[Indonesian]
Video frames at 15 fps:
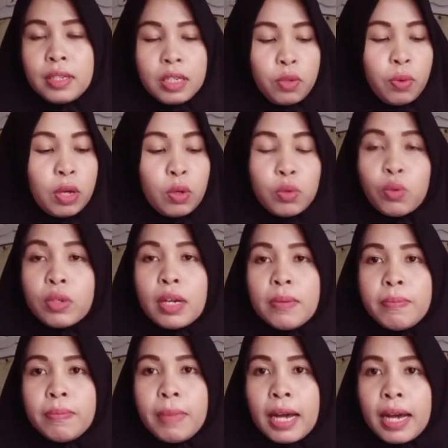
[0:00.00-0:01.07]
di warung tuh
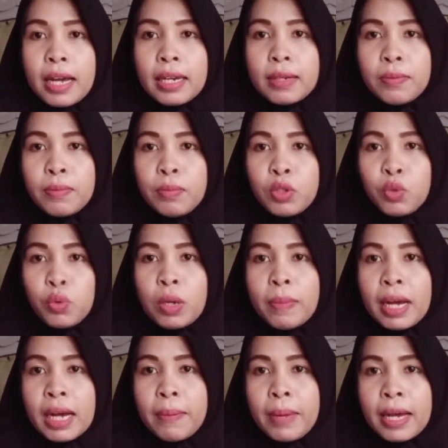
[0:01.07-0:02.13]
kan makan menjual
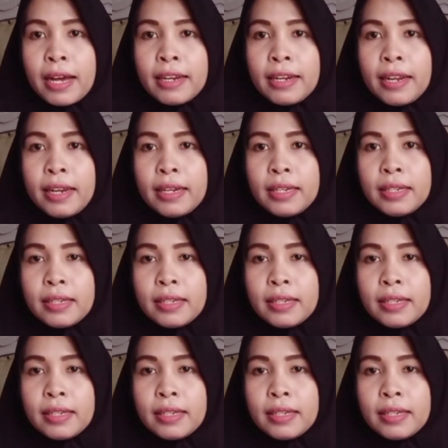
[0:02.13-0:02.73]
makan makanan